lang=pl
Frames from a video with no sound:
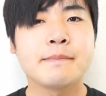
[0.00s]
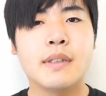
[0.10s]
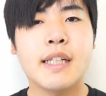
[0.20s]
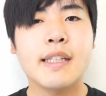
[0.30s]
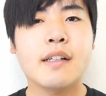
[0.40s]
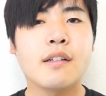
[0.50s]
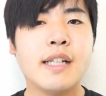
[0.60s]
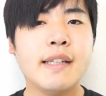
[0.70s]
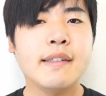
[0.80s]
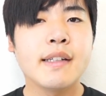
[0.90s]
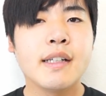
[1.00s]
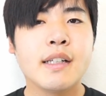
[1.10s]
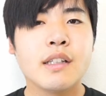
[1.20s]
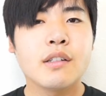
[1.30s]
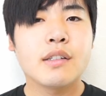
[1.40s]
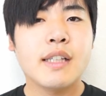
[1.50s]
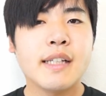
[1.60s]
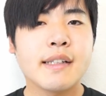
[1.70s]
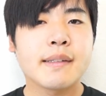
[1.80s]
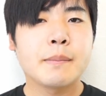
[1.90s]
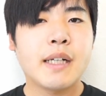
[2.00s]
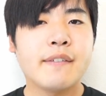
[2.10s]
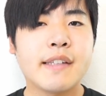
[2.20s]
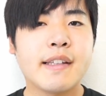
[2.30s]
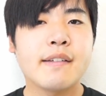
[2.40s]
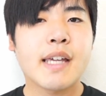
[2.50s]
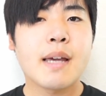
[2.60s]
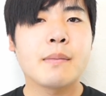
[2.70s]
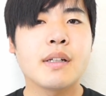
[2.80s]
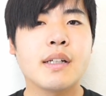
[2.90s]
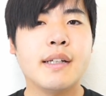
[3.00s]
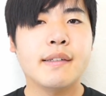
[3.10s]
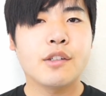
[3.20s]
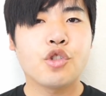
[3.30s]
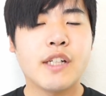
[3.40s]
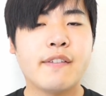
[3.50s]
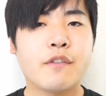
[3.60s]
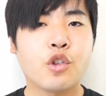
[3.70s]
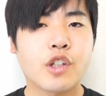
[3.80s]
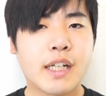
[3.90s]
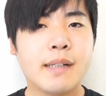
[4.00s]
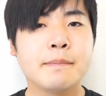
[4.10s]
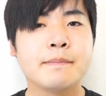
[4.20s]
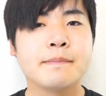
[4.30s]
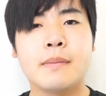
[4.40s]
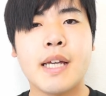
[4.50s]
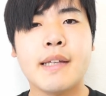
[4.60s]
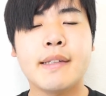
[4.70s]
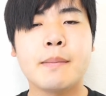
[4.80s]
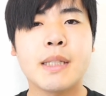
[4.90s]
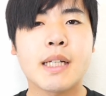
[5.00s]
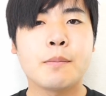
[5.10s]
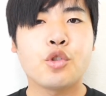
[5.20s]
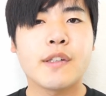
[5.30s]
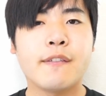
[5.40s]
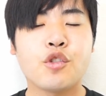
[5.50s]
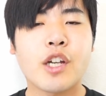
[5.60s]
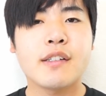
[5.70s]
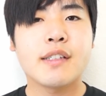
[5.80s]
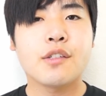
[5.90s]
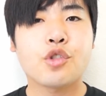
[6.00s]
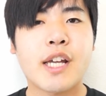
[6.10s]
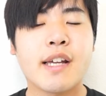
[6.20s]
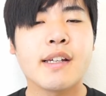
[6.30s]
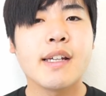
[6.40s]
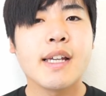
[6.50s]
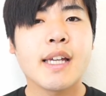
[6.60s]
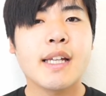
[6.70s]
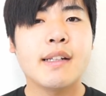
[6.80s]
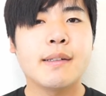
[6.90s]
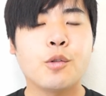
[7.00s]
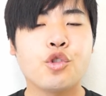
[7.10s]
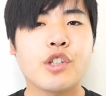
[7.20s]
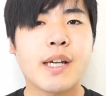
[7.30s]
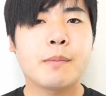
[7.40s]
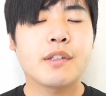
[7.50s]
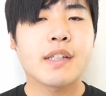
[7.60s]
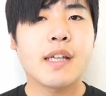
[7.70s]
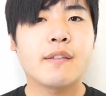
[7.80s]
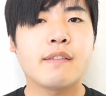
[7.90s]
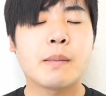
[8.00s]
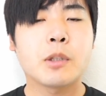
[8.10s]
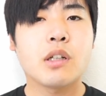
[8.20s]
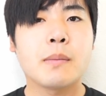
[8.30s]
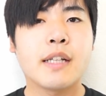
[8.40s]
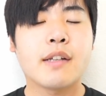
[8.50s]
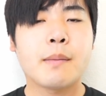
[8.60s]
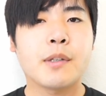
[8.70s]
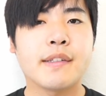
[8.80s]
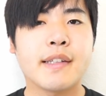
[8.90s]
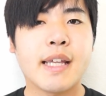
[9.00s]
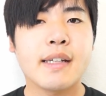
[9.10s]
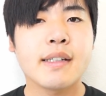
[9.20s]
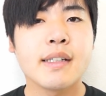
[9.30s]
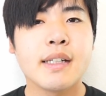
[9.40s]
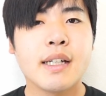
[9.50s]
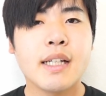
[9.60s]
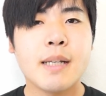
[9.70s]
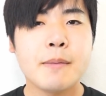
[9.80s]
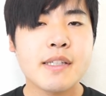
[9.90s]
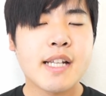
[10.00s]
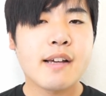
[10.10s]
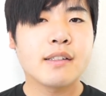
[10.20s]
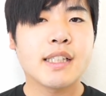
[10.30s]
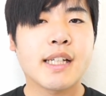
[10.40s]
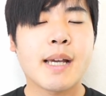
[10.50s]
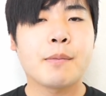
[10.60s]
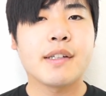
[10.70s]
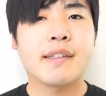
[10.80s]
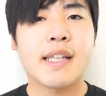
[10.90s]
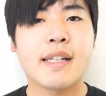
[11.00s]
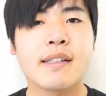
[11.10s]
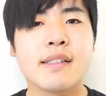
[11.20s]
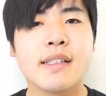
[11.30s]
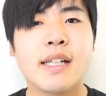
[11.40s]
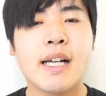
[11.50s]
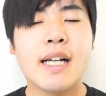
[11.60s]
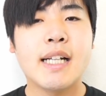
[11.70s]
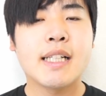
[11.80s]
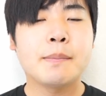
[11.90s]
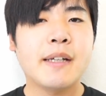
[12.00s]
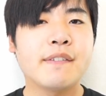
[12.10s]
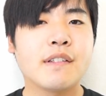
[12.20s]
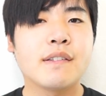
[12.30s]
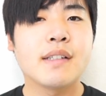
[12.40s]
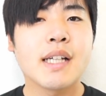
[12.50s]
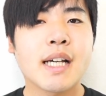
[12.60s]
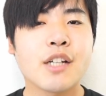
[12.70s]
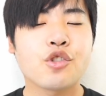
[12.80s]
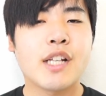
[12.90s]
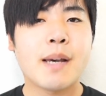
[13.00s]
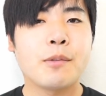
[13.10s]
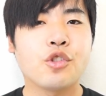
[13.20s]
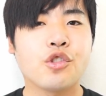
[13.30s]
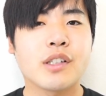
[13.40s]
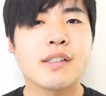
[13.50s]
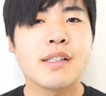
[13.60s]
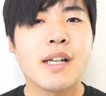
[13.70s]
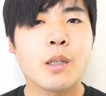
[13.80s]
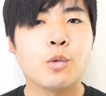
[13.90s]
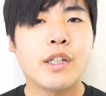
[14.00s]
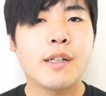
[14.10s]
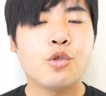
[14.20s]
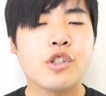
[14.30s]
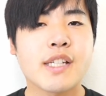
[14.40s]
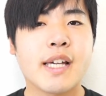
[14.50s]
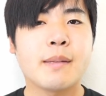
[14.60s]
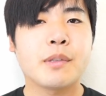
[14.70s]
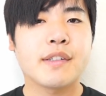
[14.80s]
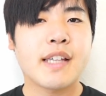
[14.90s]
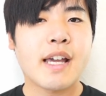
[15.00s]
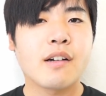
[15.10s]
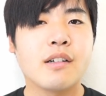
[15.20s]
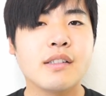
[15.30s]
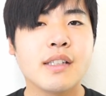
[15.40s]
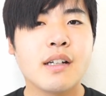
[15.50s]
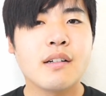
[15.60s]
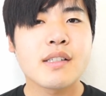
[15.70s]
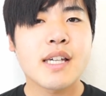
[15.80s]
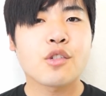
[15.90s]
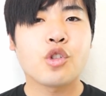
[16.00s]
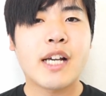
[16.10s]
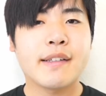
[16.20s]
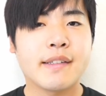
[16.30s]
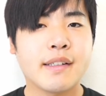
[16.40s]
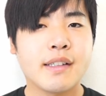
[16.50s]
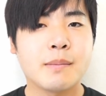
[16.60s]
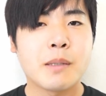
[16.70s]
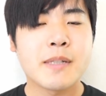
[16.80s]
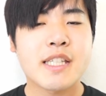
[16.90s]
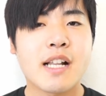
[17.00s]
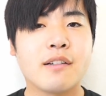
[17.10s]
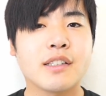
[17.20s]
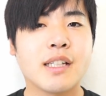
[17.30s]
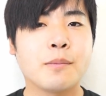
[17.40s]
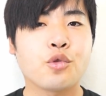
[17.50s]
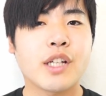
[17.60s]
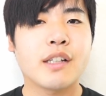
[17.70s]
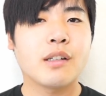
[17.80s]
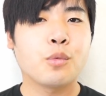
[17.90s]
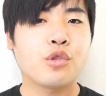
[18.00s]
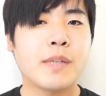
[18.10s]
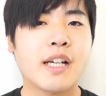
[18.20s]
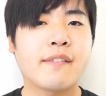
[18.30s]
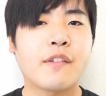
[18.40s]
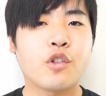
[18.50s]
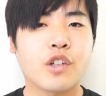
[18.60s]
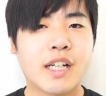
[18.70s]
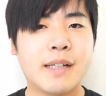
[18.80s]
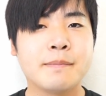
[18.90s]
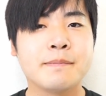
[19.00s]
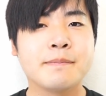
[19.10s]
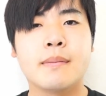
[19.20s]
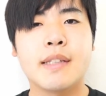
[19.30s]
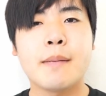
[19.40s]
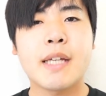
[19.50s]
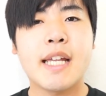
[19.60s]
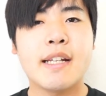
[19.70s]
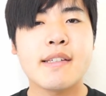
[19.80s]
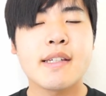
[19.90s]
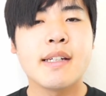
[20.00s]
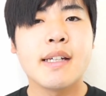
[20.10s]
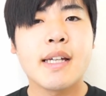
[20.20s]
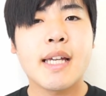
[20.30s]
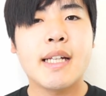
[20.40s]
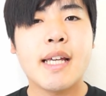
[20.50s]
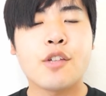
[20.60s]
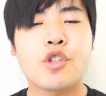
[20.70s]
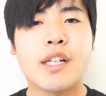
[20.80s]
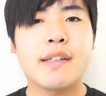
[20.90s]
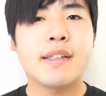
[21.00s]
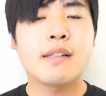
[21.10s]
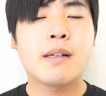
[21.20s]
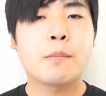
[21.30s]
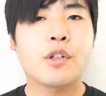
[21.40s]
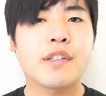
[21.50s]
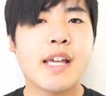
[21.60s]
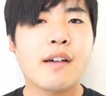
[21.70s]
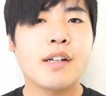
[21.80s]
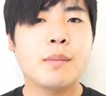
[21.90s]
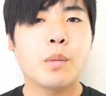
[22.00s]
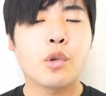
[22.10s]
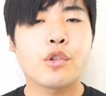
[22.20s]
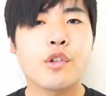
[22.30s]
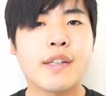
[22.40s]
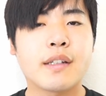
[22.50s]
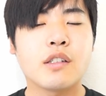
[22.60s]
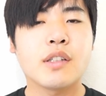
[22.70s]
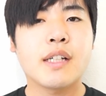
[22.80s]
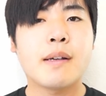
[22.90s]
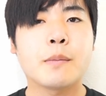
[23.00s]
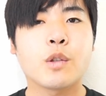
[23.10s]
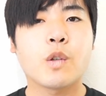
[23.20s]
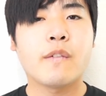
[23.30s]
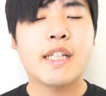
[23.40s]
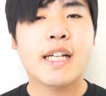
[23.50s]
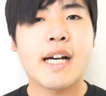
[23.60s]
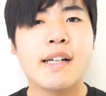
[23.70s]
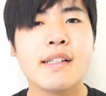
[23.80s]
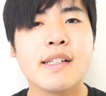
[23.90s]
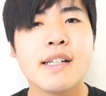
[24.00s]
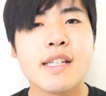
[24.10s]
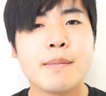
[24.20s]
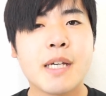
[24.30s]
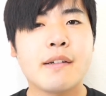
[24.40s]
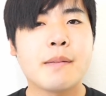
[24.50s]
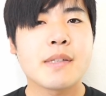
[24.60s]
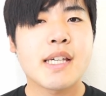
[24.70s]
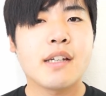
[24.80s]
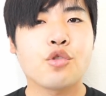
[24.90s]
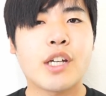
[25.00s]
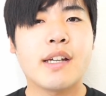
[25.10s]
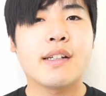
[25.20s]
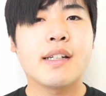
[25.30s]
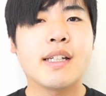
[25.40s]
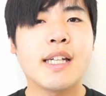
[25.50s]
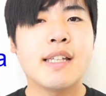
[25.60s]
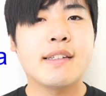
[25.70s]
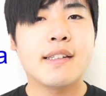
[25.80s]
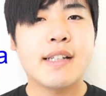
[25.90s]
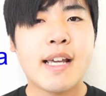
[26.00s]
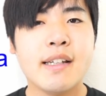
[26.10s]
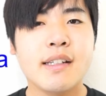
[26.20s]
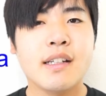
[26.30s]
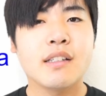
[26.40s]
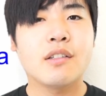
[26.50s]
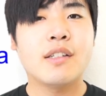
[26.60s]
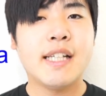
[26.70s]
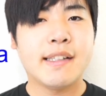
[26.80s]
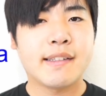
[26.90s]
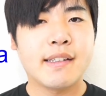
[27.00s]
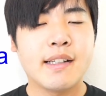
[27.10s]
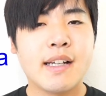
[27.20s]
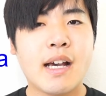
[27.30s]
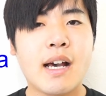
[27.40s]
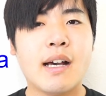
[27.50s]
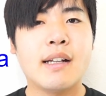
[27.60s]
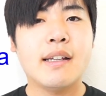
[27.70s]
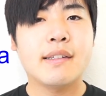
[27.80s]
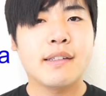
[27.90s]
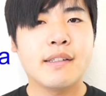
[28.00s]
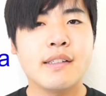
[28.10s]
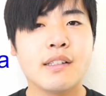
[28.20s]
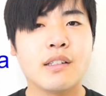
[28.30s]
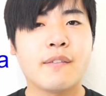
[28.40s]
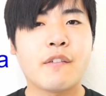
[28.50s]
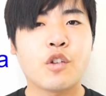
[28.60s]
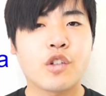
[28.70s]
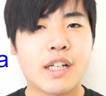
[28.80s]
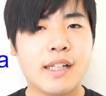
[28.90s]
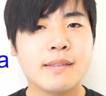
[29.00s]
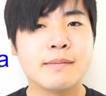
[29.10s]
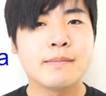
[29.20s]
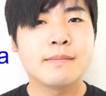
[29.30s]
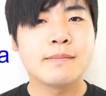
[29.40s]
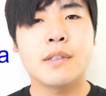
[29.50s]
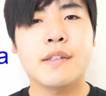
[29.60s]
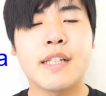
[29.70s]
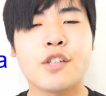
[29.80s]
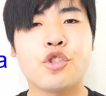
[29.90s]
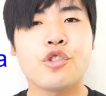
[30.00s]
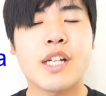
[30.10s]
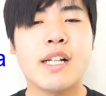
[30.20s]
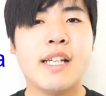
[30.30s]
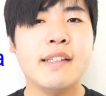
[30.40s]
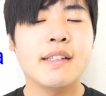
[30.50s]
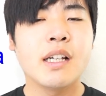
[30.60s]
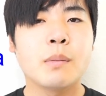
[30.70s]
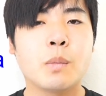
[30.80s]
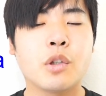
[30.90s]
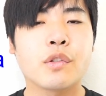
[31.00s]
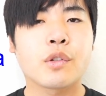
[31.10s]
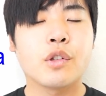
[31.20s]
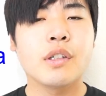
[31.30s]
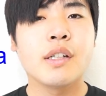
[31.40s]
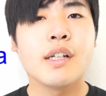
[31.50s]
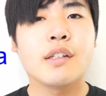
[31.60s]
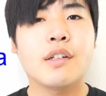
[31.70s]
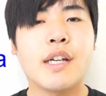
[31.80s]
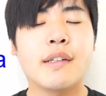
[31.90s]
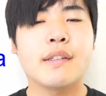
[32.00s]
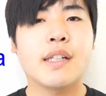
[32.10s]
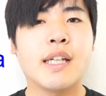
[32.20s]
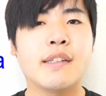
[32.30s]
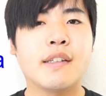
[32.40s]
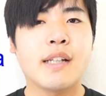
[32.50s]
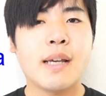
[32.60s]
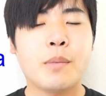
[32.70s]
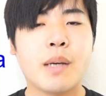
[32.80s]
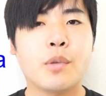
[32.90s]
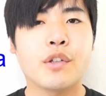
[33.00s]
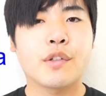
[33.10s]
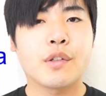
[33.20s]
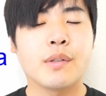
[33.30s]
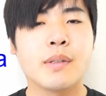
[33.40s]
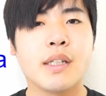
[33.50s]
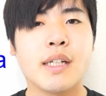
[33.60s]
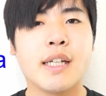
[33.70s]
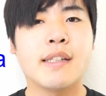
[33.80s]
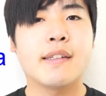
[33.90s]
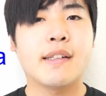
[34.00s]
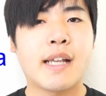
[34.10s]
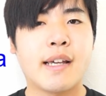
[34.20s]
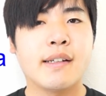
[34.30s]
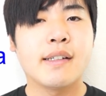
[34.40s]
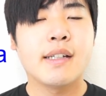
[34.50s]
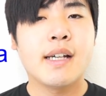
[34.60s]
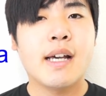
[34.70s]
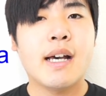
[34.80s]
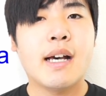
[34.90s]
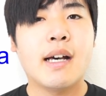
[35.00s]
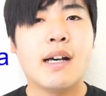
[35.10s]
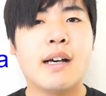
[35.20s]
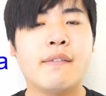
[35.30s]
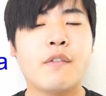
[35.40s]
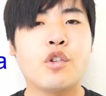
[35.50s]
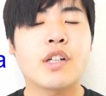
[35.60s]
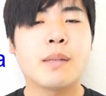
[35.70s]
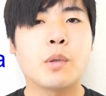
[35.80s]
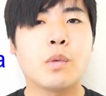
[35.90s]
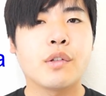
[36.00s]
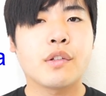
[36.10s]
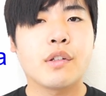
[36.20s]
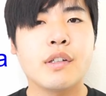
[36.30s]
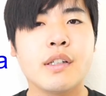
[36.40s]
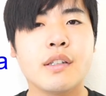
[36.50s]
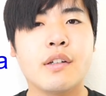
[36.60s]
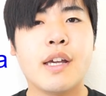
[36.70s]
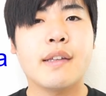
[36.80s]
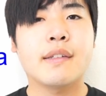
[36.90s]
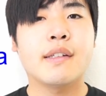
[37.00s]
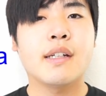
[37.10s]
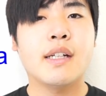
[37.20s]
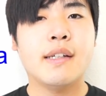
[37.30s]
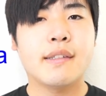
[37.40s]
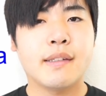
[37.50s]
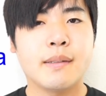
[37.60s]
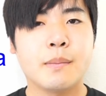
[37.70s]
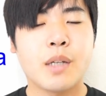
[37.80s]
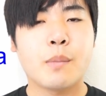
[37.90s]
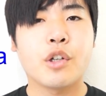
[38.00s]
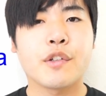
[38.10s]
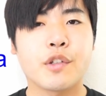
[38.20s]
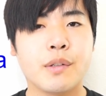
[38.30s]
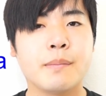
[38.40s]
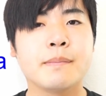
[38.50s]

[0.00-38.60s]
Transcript: Dlatego lis to dla nas prawie całkiem lisy, czyli wiewiórka. Ja jestem tak przyzwyczajony, że kiedy słyszę polskie słowa podobne do japońskich, nie myślę o tych japońskich, ale na pewno każdy Japończyk, który uczy się polskiego, chociaż raz pomyśla o tym, że to brzmi jak wiewiórka. Sam kiedyś, kiedy jeszcze nie znałem polskiego i po prostu zaglądałem do słownika, śmiałem się, że kitsune to lis, a lisy to wiewiórka. To znaczy, że lis po polsku to jest kitsune po japońsku. Kitsune a wiewiórka po polsku to jest lisy po japońsku.